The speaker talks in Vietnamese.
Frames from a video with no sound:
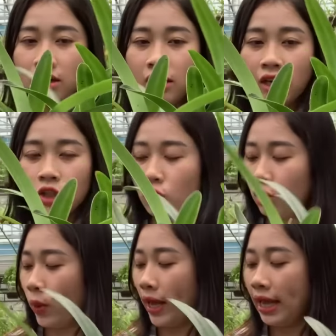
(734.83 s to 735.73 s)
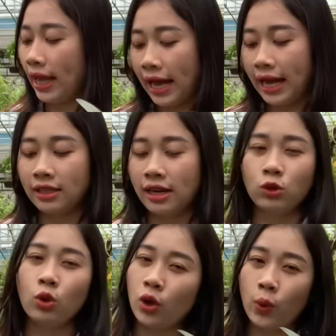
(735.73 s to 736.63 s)
Cây thuần khỏe, hài thì đã
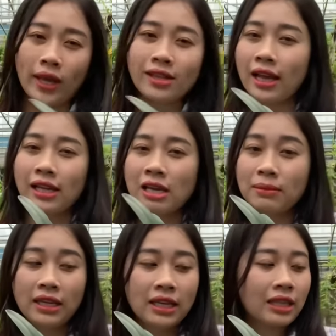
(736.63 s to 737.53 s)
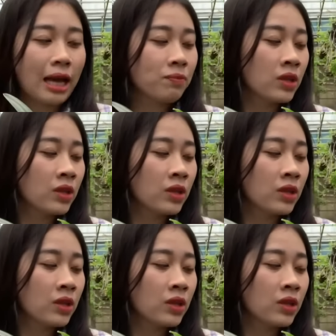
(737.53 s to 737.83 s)
thuần khỏe thì cả nhà mình yên tâm.